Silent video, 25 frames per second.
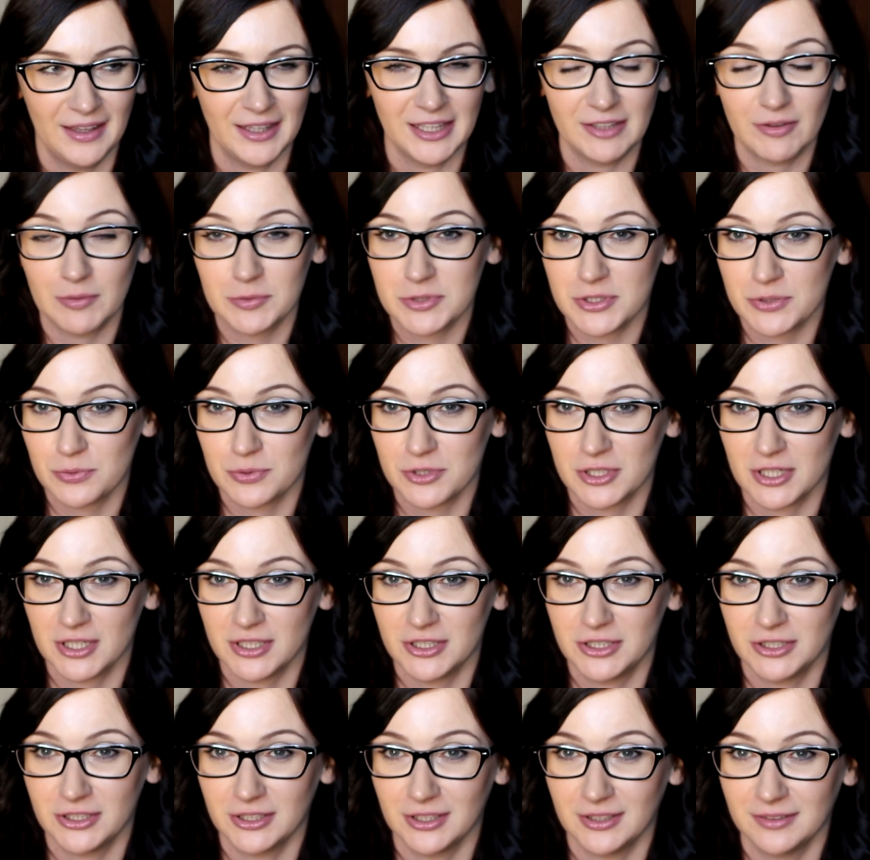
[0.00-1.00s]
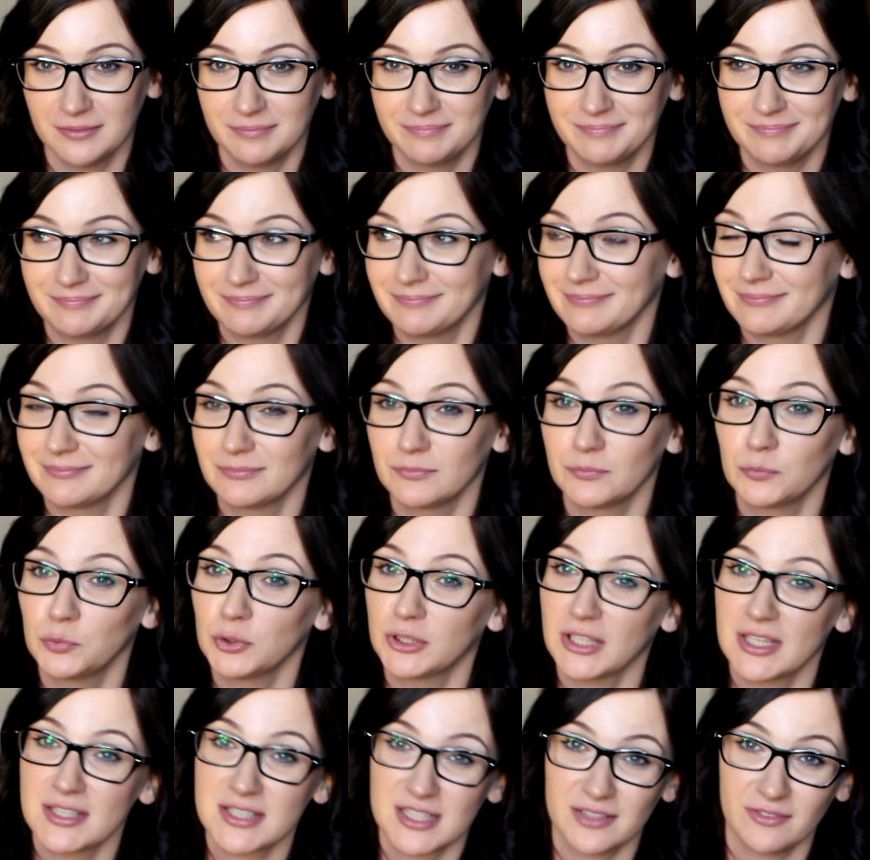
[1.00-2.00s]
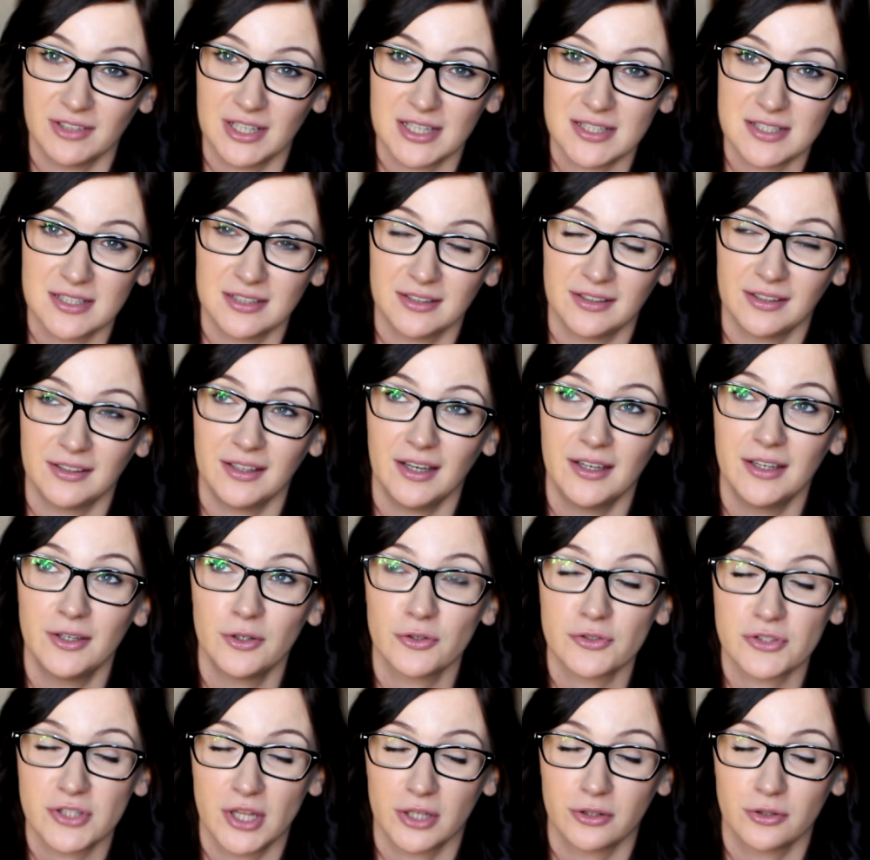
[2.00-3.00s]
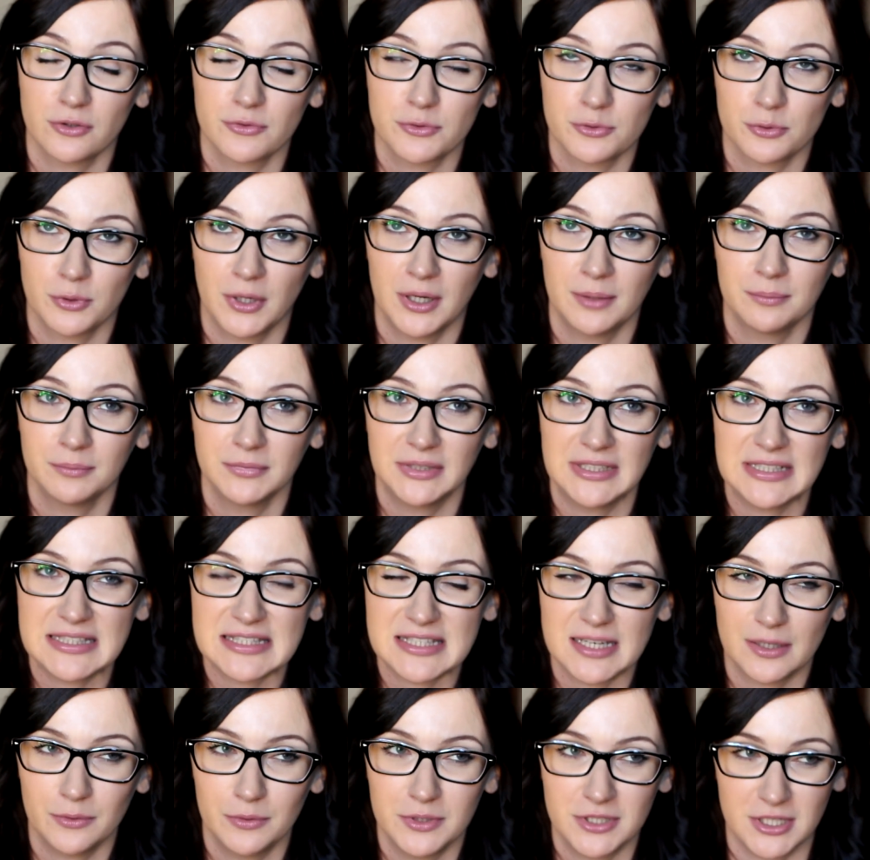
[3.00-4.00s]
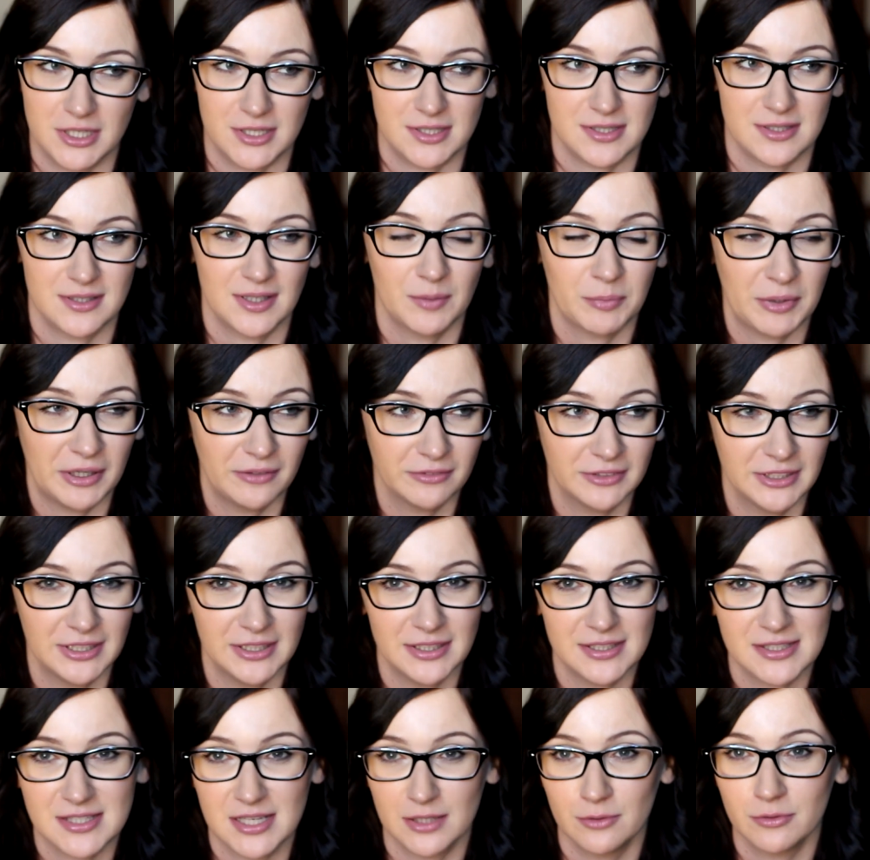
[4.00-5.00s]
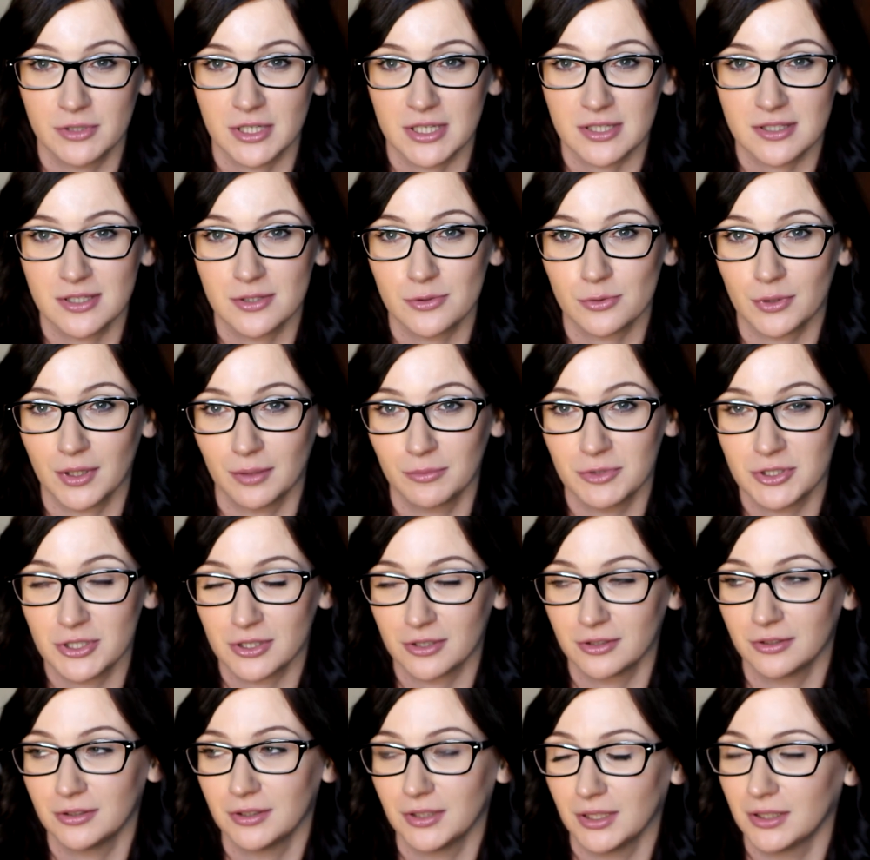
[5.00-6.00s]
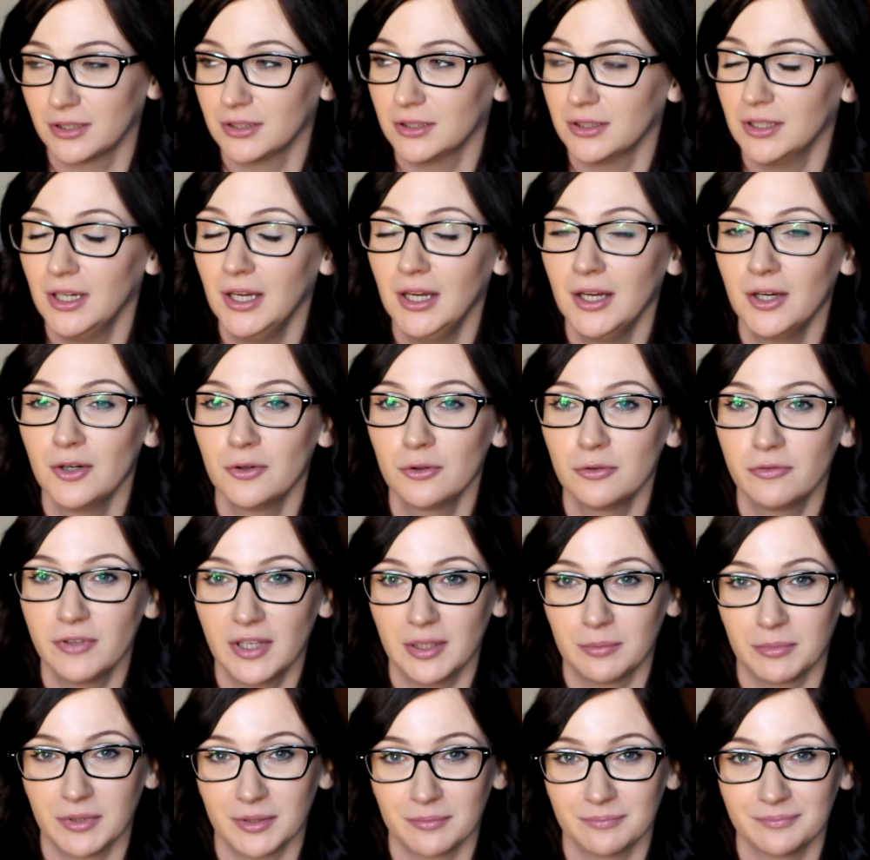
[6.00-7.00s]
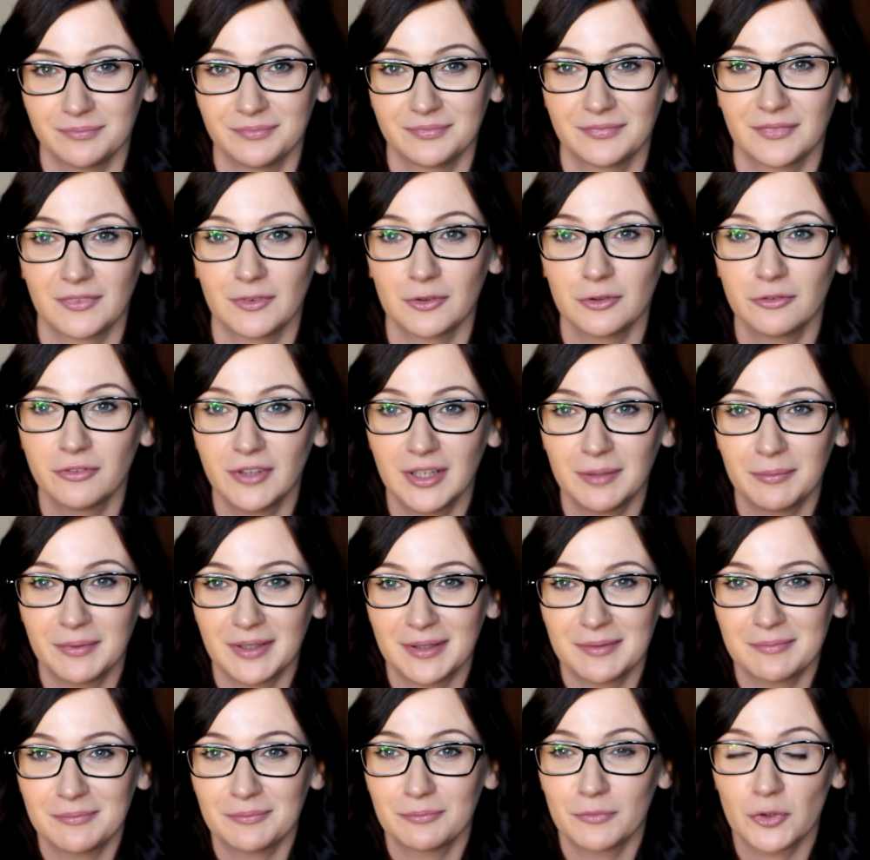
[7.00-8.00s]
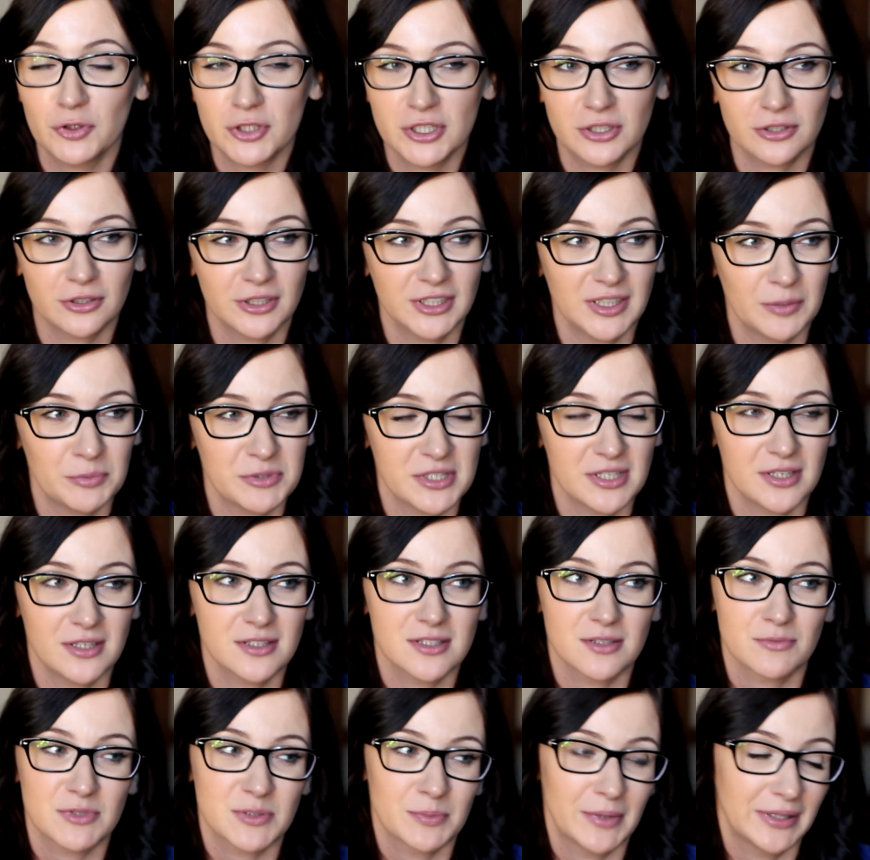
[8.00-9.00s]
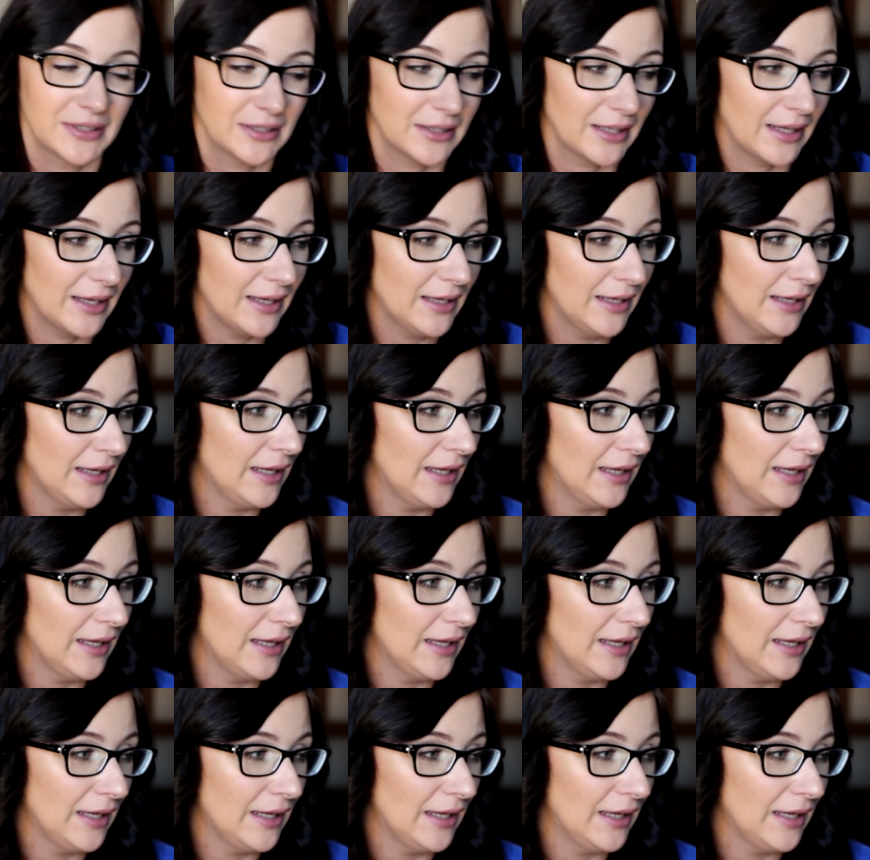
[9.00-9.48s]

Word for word: Nie wiem, czy słyszeliście, płyta jest rewelacyjna. Ja jej ostatnio słucham cały czas, naprawdę cały czas nie słucham niczego innego. Uwielbiam, uwielbiam, może trochę te piosenki są smętne,